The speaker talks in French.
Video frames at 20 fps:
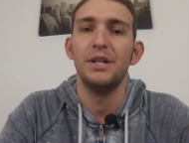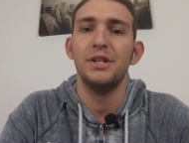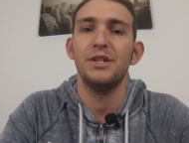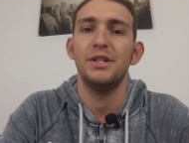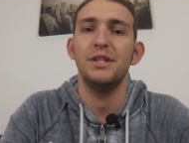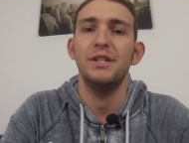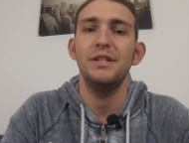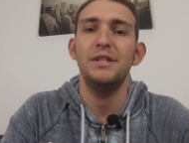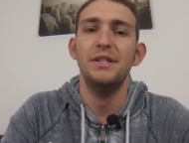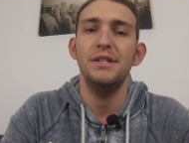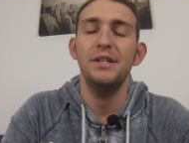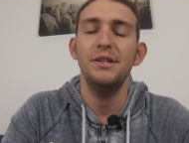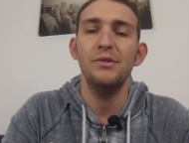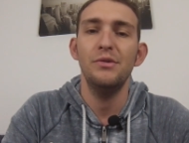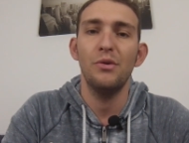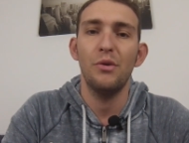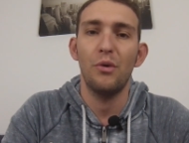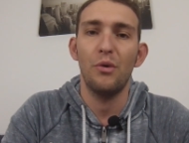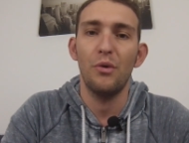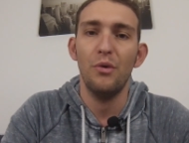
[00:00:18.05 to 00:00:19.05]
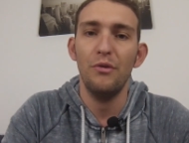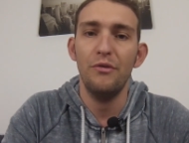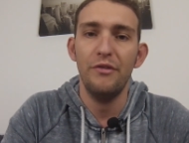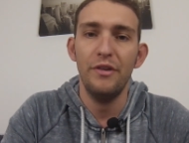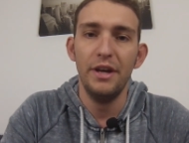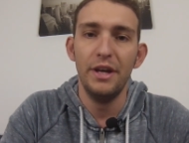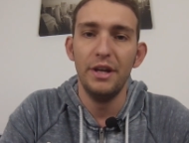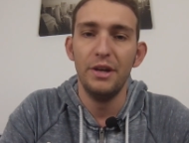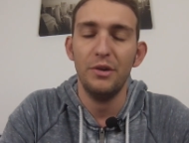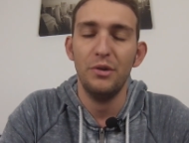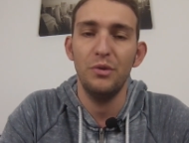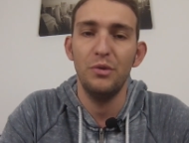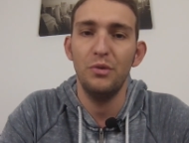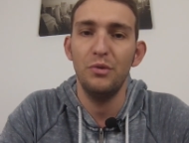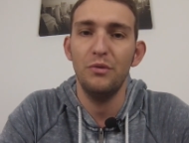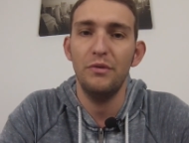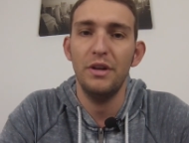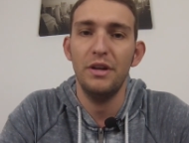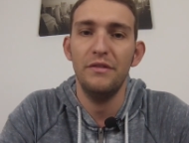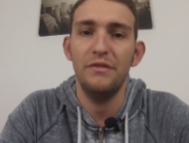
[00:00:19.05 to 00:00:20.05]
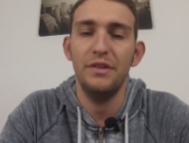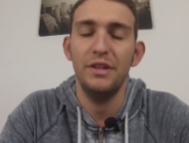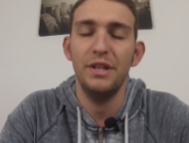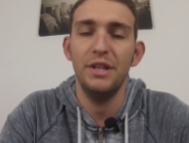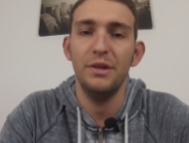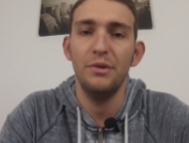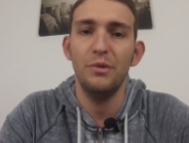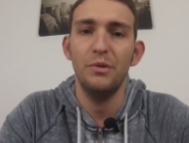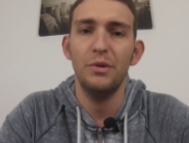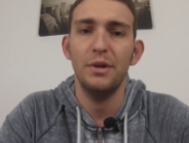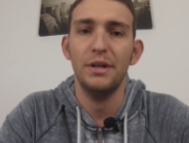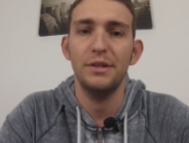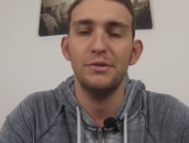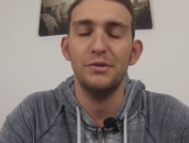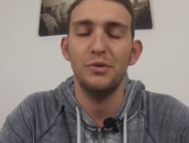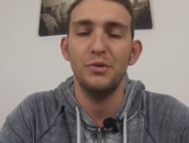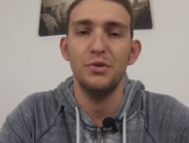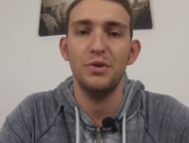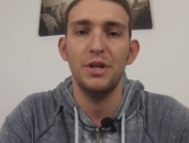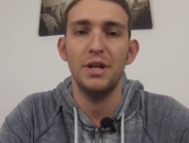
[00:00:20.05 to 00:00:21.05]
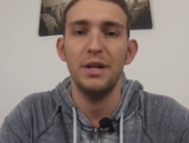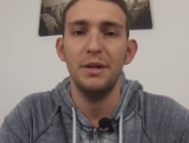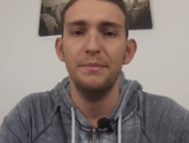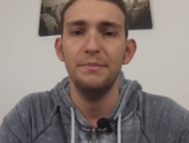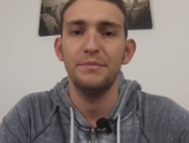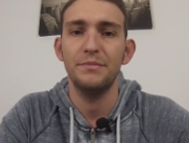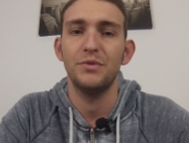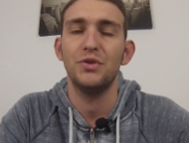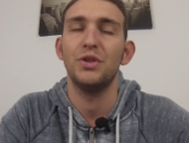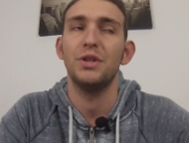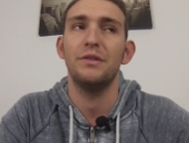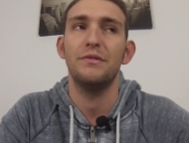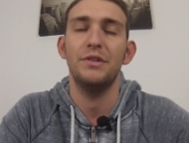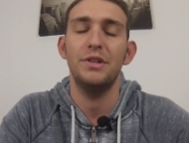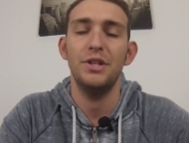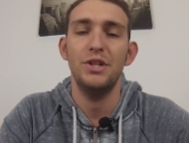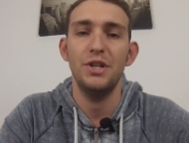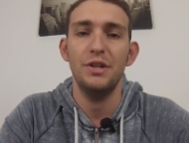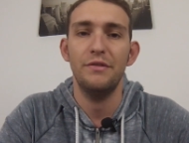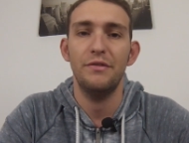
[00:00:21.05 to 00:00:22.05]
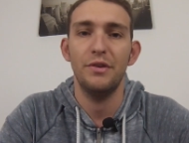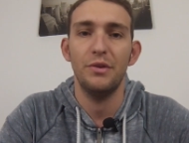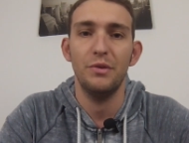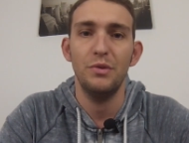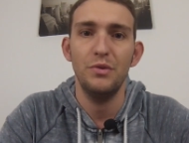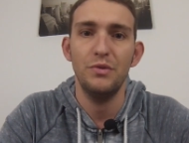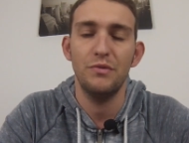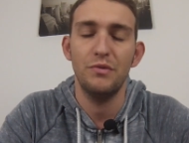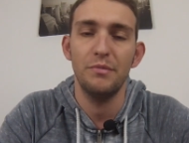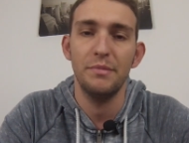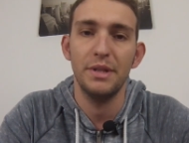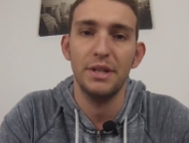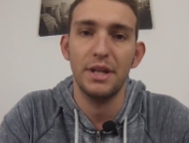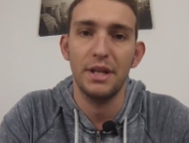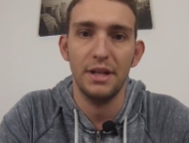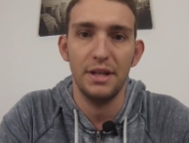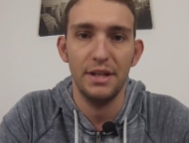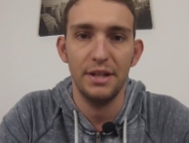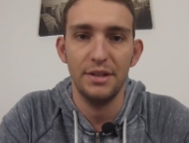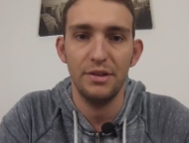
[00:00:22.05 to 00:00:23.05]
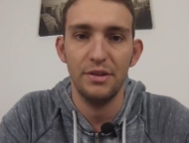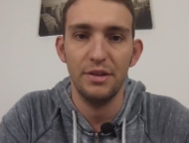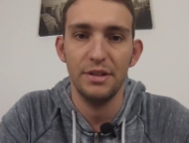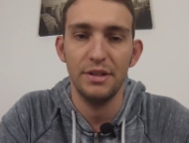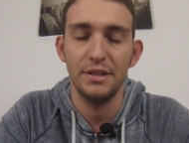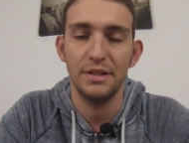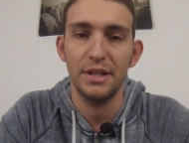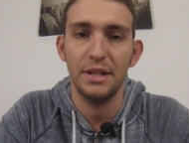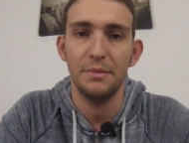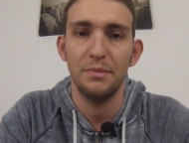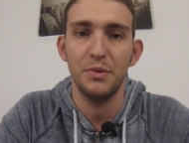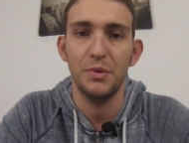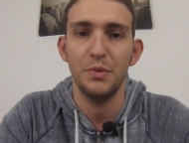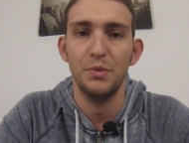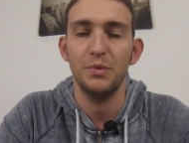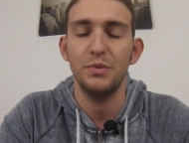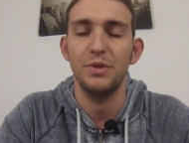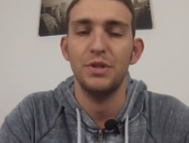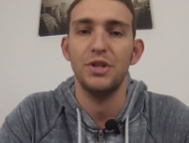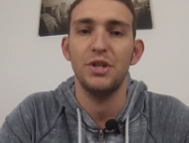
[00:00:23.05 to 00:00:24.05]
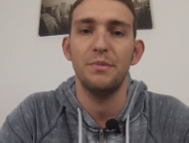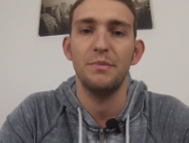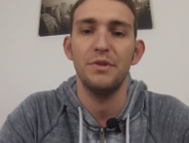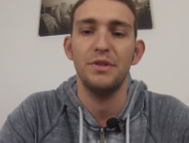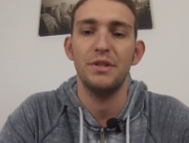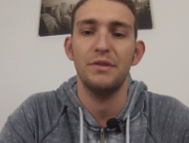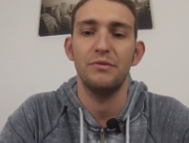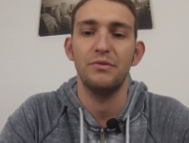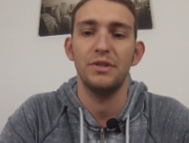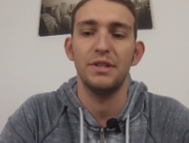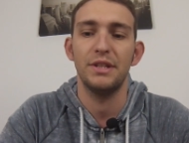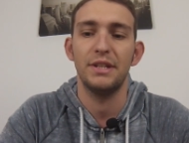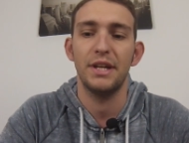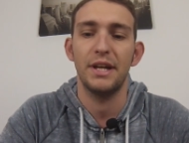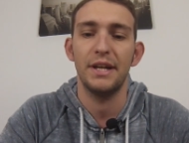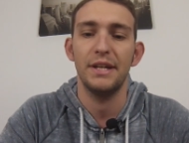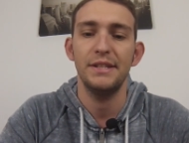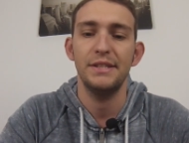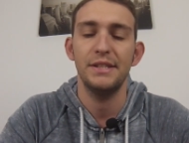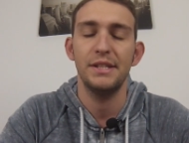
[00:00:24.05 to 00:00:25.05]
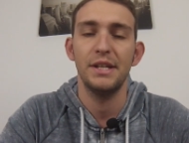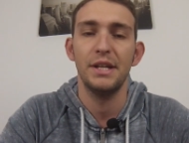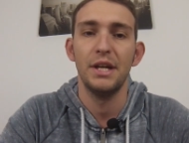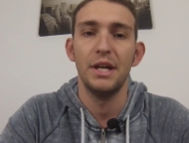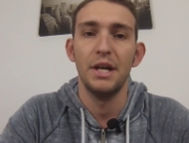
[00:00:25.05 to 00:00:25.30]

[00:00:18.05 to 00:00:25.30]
j'ai décidé de refaire une nouvelle vidéo à ce sujet-là. J'en avais déjà fait une, je vous mettrai le lien dans la description si jamais ça vous intéresse.